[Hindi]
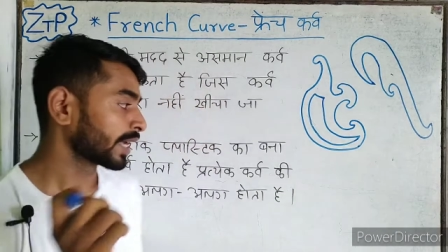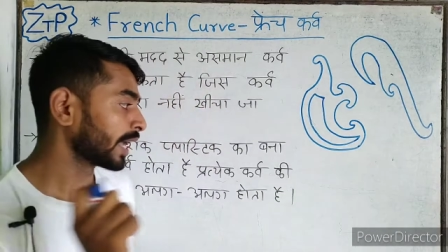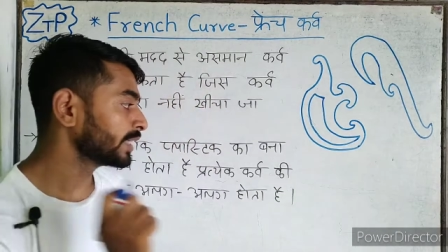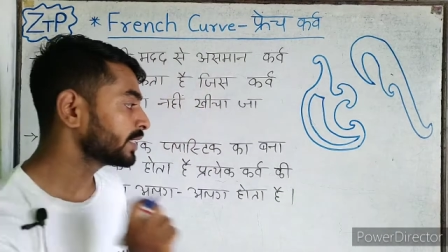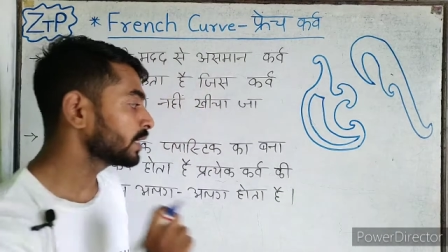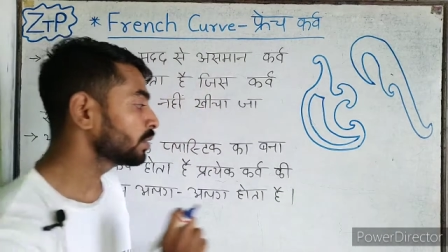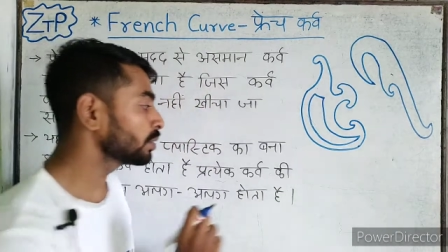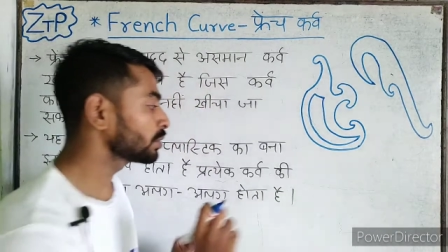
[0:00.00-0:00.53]

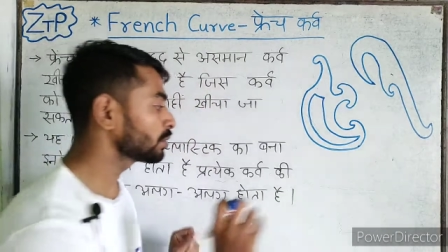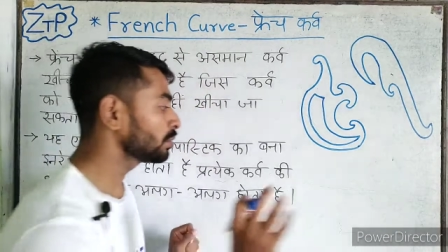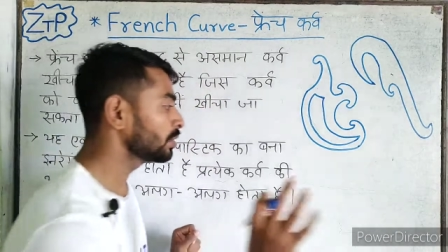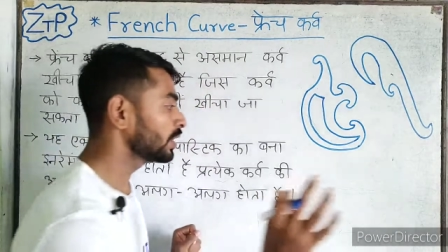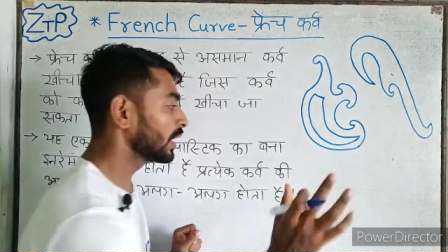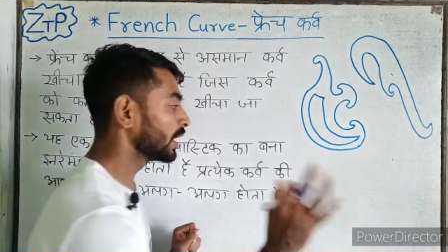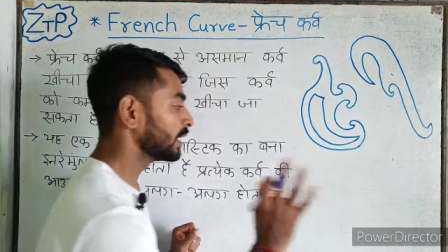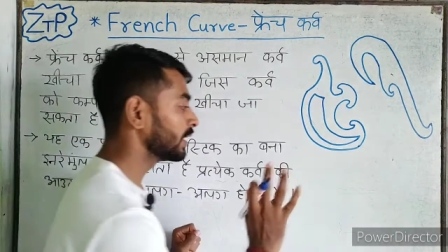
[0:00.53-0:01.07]
कैसे
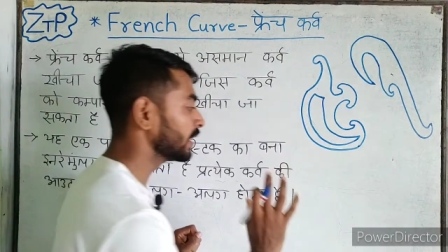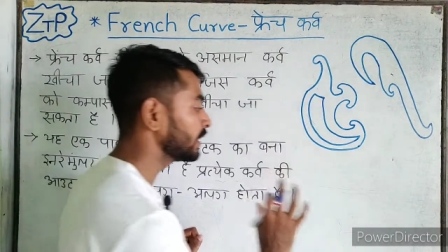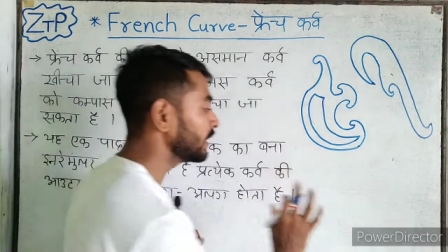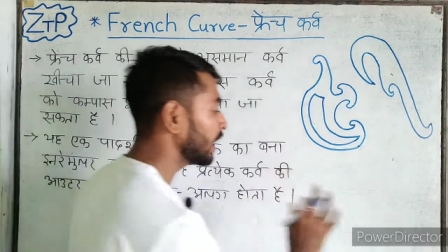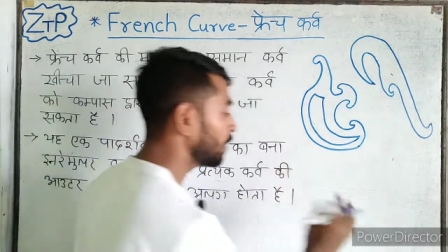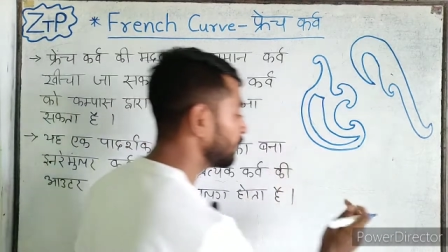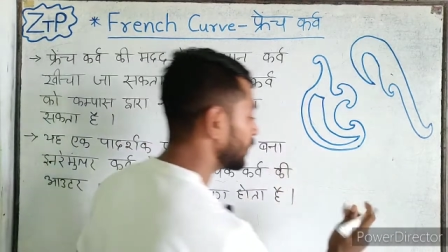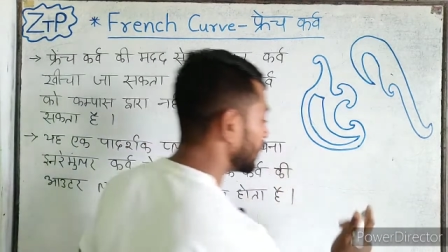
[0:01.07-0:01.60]
दोस्तों
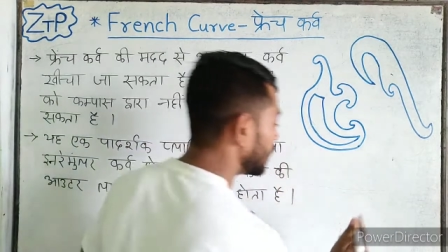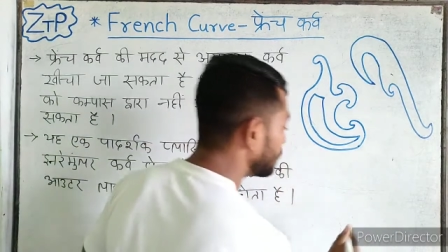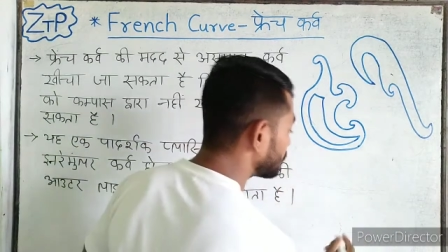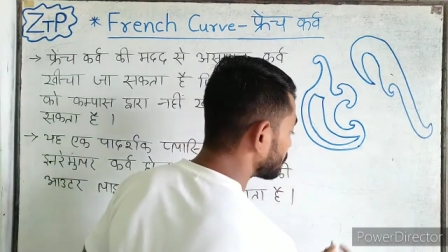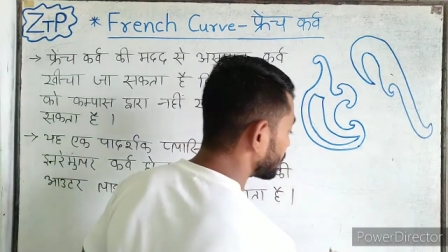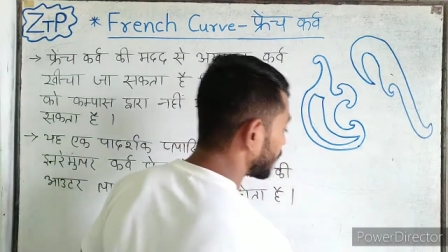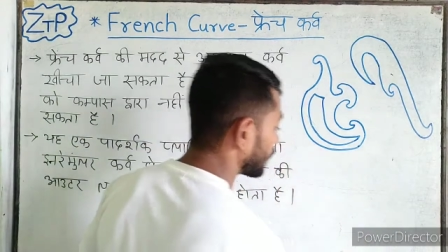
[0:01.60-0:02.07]
यदि हम इलिप्स